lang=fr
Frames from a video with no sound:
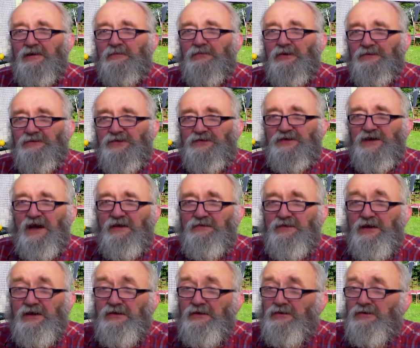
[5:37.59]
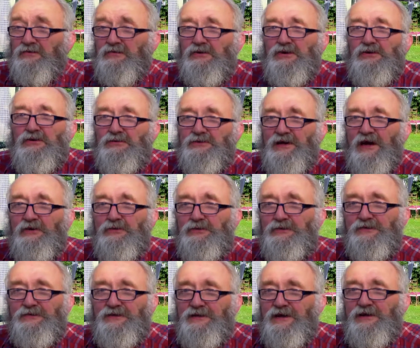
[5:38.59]
peuvent se servir, le
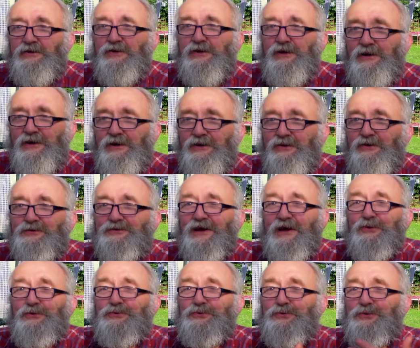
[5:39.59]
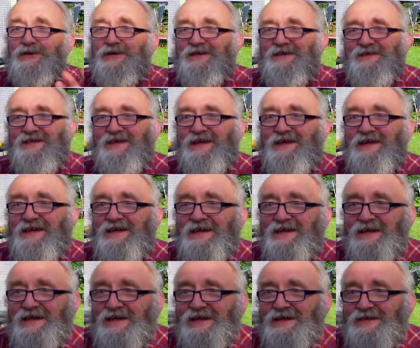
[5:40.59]
talus, ce serait le, le talus nourricier,
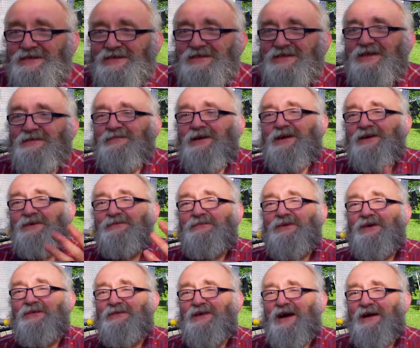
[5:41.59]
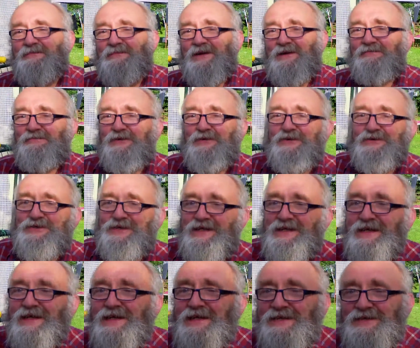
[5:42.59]
je ne sais pas comment on va appeler le
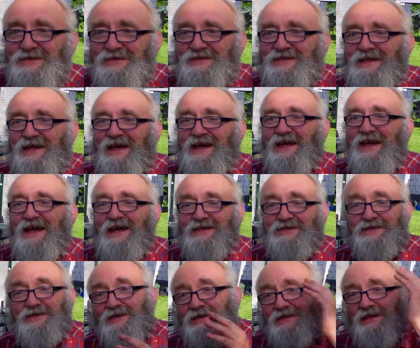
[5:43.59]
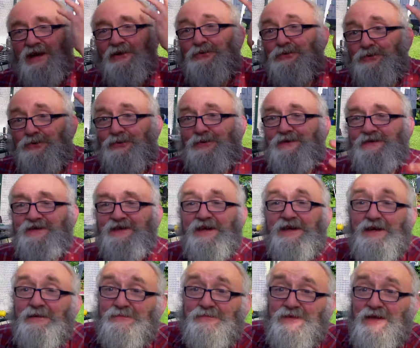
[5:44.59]
projet, j'en sais rien, je dis le talus
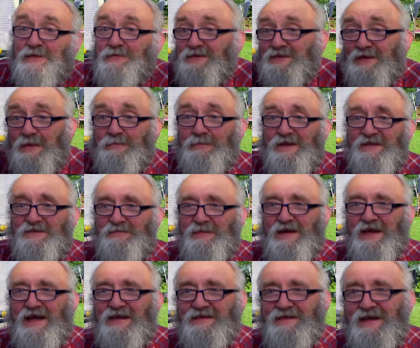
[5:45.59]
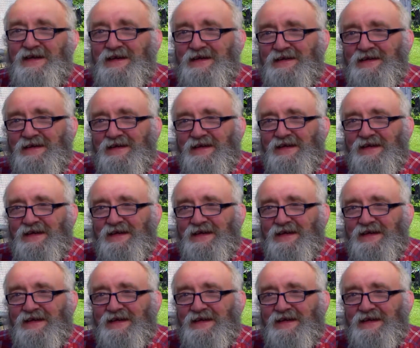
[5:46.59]
nourricier comme ça, parce que ça me passe par la tête.